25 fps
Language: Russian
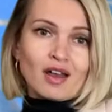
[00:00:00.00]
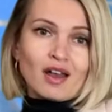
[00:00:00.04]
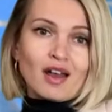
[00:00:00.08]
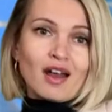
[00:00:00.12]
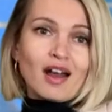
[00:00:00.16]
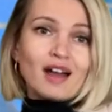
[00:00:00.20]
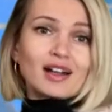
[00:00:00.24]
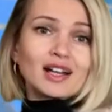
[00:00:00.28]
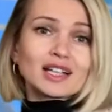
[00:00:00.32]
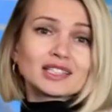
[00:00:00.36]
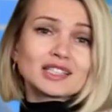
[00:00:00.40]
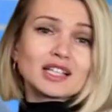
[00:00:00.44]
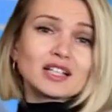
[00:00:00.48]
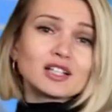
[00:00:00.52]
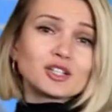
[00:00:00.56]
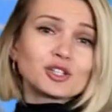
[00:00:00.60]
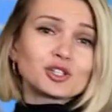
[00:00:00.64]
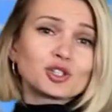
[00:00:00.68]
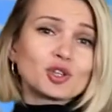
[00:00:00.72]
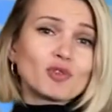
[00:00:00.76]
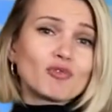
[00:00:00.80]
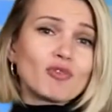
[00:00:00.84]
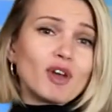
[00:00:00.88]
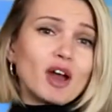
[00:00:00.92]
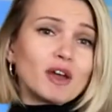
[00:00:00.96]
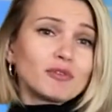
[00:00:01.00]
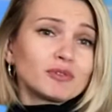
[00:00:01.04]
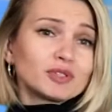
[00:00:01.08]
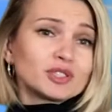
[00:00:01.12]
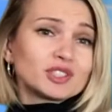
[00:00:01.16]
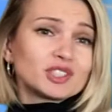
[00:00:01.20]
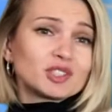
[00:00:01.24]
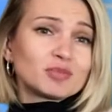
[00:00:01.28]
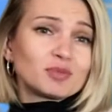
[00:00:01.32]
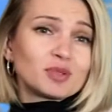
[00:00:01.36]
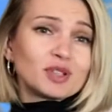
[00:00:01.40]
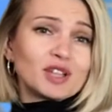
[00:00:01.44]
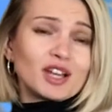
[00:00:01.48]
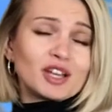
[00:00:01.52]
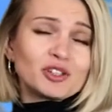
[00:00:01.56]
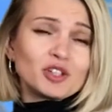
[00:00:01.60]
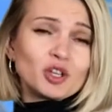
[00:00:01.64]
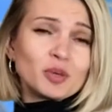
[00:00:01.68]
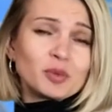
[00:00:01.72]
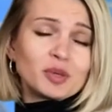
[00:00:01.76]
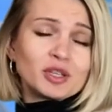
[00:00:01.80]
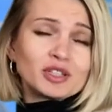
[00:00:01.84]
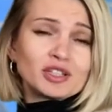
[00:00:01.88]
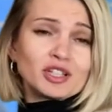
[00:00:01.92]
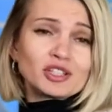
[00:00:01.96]
Оказалось, что в августе было
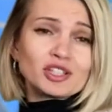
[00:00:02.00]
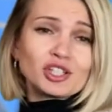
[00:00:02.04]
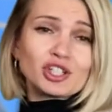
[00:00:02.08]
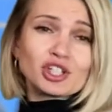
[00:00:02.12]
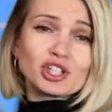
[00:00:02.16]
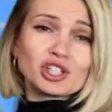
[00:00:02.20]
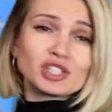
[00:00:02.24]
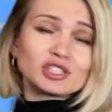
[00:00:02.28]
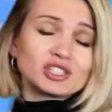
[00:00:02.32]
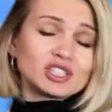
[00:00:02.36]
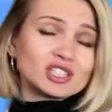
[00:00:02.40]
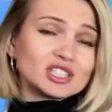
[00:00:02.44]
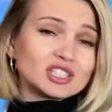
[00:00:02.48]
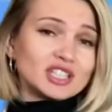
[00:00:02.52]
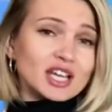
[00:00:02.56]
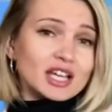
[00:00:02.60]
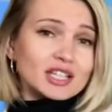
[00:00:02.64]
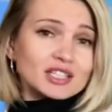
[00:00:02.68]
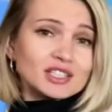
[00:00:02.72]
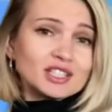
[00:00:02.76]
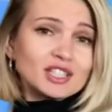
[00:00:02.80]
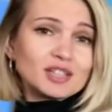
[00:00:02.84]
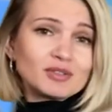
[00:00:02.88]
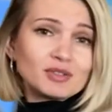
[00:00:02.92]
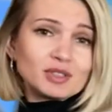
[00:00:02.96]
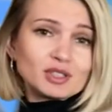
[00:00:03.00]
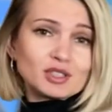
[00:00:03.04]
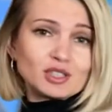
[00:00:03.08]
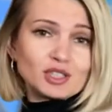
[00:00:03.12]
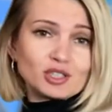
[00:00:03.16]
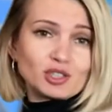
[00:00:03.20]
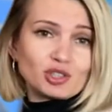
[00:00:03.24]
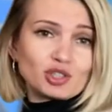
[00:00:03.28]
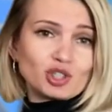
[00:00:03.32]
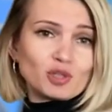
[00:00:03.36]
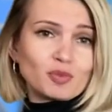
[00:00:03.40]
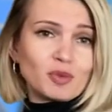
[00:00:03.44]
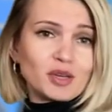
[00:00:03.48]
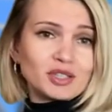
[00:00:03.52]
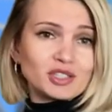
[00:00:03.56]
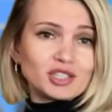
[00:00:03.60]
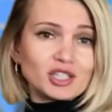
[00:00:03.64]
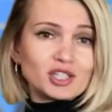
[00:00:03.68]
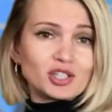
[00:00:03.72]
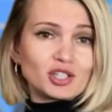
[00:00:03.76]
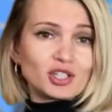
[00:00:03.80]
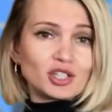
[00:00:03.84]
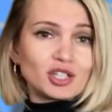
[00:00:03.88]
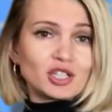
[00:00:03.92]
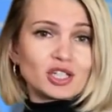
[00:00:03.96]
одобрено не 69 тысяч
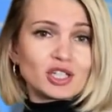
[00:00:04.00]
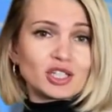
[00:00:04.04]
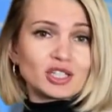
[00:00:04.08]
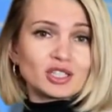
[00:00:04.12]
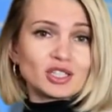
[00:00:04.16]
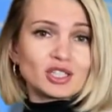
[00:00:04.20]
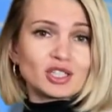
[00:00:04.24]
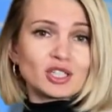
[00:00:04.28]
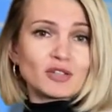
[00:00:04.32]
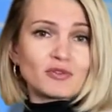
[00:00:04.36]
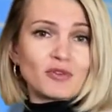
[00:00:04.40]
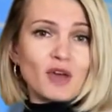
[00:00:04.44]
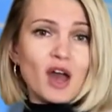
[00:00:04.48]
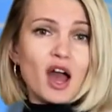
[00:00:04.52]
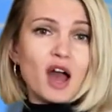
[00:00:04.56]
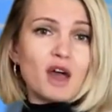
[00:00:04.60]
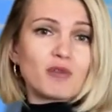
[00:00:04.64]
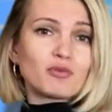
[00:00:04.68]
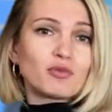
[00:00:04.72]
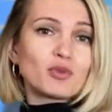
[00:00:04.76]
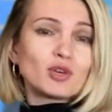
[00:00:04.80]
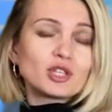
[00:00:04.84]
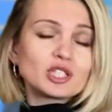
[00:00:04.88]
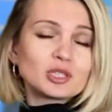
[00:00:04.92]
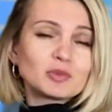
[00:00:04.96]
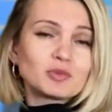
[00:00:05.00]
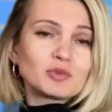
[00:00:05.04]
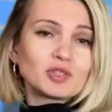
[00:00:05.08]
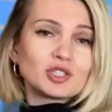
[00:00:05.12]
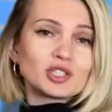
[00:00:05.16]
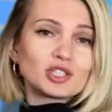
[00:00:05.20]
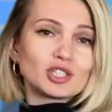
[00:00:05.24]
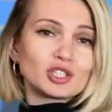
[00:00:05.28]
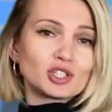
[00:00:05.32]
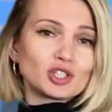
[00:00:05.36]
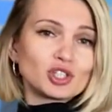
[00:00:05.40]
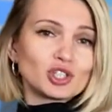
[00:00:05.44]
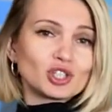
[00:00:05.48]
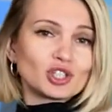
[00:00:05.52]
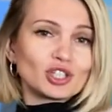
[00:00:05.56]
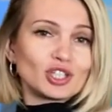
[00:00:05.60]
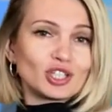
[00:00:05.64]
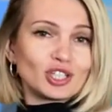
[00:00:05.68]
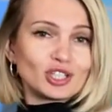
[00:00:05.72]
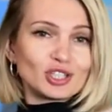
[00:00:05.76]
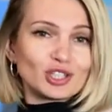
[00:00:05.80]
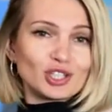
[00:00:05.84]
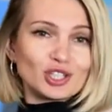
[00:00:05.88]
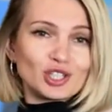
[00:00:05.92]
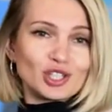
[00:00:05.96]
ипотечных кредитов, а
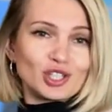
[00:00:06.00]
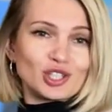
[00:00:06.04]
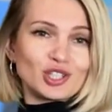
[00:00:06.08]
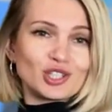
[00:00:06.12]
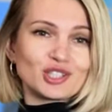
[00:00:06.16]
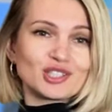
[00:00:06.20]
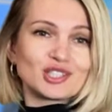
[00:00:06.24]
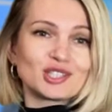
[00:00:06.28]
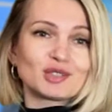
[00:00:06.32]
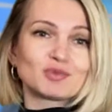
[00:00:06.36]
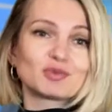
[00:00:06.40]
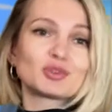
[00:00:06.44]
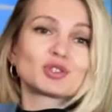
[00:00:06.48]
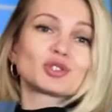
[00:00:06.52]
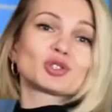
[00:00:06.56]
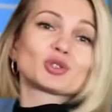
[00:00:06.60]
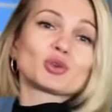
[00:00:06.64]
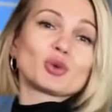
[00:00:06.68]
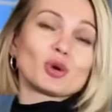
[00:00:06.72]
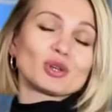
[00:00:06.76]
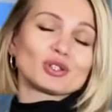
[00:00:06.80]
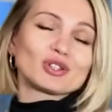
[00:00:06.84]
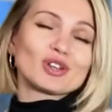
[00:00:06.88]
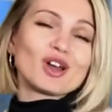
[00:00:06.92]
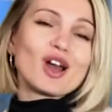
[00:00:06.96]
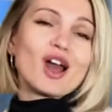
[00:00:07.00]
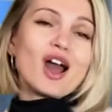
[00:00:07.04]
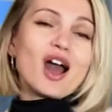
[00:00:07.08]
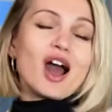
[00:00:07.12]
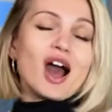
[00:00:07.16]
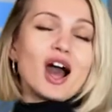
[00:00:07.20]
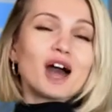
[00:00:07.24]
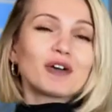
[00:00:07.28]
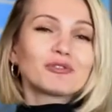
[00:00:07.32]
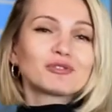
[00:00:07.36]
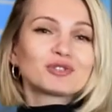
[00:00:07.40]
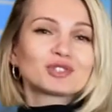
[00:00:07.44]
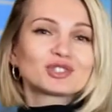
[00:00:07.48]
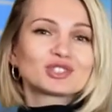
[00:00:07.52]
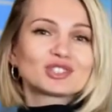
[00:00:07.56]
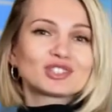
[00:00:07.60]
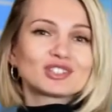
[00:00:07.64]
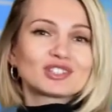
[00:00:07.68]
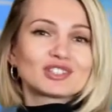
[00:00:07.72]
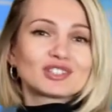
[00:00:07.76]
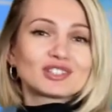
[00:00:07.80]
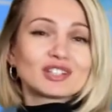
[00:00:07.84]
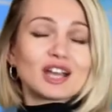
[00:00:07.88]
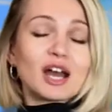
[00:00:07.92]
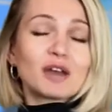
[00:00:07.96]
84 тысячи 700.
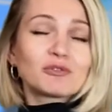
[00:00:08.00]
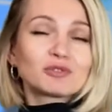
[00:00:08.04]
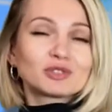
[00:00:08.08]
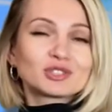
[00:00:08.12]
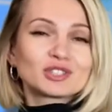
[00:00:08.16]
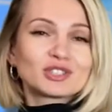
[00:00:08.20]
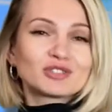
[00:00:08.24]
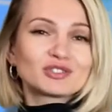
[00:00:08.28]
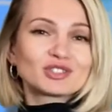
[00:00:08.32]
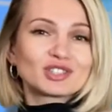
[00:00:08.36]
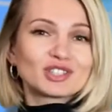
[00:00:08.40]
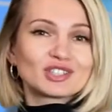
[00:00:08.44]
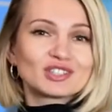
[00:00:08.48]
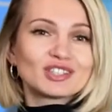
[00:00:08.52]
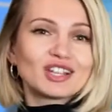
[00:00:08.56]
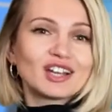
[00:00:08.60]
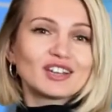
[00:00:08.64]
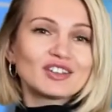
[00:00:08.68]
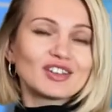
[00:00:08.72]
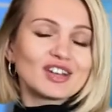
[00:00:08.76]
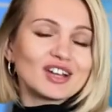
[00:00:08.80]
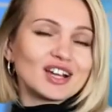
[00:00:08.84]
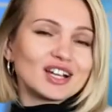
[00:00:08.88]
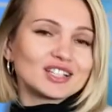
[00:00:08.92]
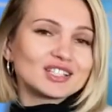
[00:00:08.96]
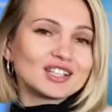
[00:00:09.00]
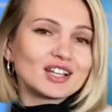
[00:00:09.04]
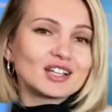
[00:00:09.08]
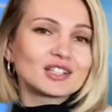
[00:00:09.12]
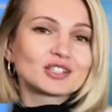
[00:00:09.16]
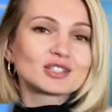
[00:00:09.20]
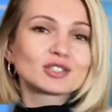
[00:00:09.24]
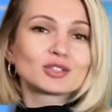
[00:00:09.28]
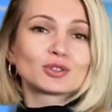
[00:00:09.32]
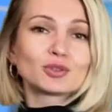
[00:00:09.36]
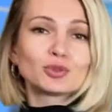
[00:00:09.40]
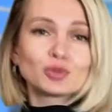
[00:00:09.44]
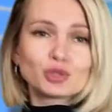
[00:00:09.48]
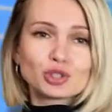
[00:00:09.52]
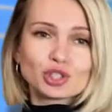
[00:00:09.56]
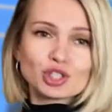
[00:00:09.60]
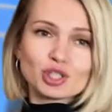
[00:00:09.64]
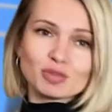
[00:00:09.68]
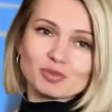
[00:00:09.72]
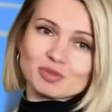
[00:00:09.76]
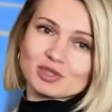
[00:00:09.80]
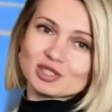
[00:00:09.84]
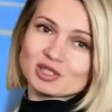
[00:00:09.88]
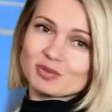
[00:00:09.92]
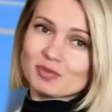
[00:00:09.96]
Августы, августовские данные оказались
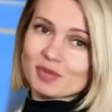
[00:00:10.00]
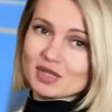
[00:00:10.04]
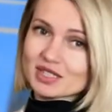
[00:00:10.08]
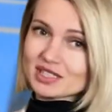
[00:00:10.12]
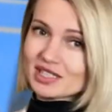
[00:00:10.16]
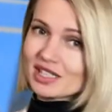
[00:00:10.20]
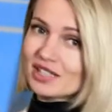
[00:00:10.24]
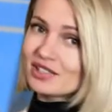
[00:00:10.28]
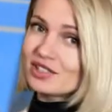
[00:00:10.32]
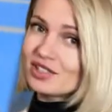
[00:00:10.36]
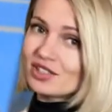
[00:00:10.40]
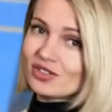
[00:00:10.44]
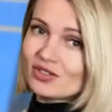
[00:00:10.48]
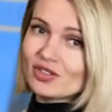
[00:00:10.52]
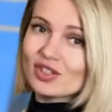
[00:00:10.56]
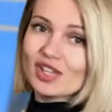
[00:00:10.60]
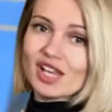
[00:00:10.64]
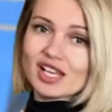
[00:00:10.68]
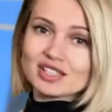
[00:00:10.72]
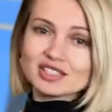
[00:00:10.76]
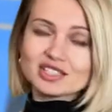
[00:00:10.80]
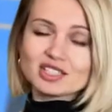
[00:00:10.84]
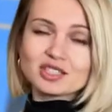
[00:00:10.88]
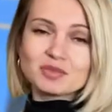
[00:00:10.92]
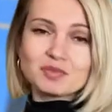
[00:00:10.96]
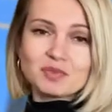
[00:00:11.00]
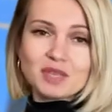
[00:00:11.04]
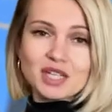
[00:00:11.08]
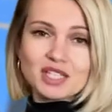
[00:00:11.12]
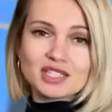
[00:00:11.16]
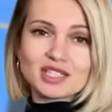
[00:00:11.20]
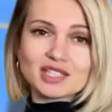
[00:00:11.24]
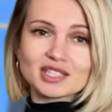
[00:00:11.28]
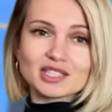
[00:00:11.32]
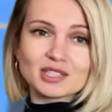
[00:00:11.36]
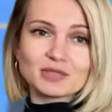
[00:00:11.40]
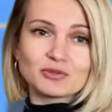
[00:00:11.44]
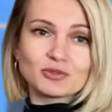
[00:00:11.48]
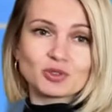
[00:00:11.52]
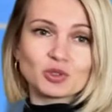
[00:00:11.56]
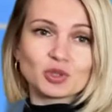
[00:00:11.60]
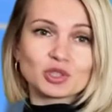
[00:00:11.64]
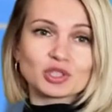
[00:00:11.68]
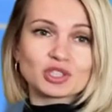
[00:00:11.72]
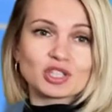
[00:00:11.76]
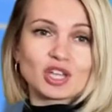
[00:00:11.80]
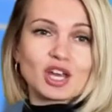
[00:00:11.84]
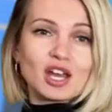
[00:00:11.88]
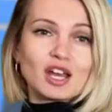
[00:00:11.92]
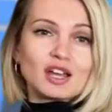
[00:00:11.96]
лучшими за последние 12 месяцев, то
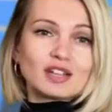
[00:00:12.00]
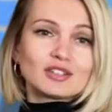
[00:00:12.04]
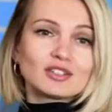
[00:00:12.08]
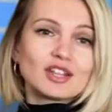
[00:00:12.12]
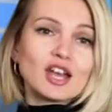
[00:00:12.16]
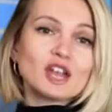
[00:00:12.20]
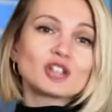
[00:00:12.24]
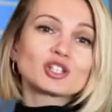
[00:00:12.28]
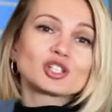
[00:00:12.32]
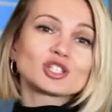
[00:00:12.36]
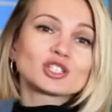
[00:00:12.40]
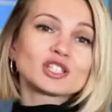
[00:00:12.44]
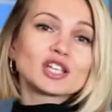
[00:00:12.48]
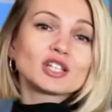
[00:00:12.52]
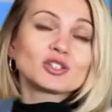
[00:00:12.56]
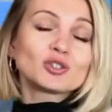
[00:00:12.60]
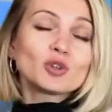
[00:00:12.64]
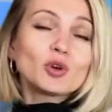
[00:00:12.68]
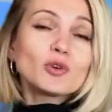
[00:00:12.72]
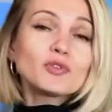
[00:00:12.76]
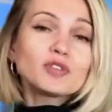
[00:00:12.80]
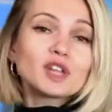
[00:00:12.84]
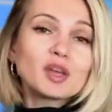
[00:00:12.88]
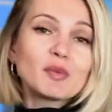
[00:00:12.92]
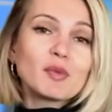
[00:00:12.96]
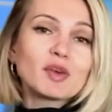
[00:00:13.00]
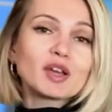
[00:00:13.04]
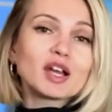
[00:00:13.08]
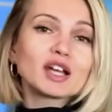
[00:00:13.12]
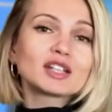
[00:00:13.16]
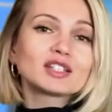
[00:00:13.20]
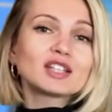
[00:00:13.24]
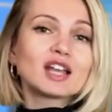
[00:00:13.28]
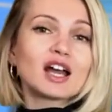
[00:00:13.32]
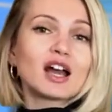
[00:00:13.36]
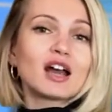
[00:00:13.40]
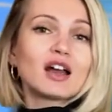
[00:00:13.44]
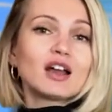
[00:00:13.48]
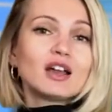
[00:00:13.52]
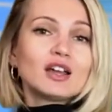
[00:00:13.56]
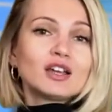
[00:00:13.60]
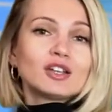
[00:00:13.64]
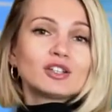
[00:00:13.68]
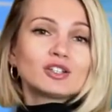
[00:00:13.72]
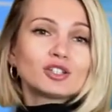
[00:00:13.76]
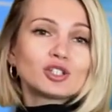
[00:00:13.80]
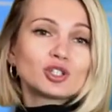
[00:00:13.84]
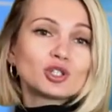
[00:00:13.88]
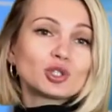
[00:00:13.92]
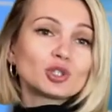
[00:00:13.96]
есть даже за то время, когда
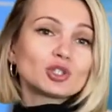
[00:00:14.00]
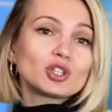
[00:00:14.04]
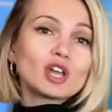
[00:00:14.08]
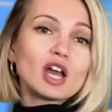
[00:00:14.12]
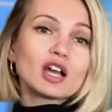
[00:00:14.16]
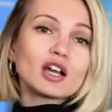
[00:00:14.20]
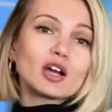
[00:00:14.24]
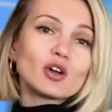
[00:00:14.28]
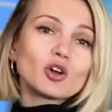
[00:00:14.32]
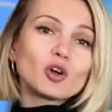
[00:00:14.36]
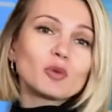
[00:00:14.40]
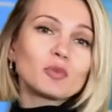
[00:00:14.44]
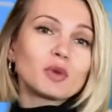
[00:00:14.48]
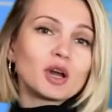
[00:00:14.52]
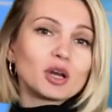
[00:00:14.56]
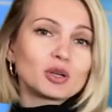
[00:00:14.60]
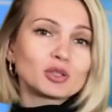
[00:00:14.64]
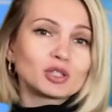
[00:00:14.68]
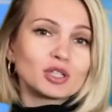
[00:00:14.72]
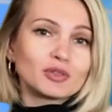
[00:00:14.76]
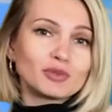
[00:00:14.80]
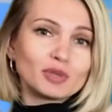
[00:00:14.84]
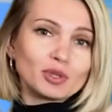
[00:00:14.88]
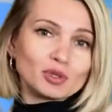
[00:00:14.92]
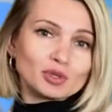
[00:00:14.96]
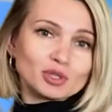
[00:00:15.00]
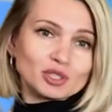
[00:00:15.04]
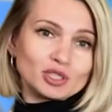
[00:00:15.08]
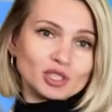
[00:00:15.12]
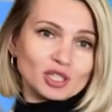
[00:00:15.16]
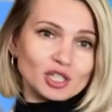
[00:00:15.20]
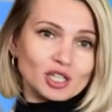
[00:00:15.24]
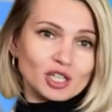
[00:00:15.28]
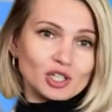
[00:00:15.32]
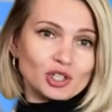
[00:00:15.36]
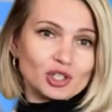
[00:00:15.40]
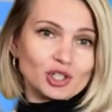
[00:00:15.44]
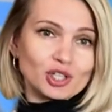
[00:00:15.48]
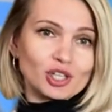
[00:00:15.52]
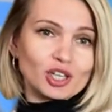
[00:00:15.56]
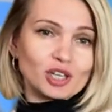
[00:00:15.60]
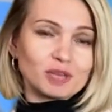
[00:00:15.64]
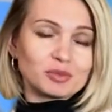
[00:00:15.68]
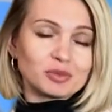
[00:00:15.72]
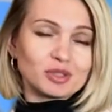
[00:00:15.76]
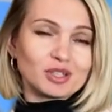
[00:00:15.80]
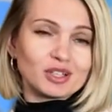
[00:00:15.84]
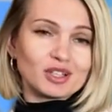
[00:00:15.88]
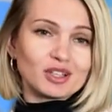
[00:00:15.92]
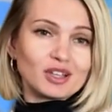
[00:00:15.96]
еще ни о каком коронавирусе речи
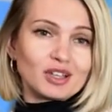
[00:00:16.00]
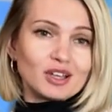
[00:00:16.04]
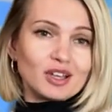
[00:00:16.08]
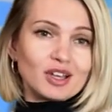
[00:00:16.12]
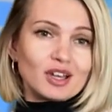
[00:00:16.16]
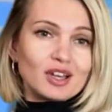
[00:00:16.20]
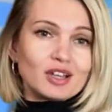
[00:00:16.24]
не было.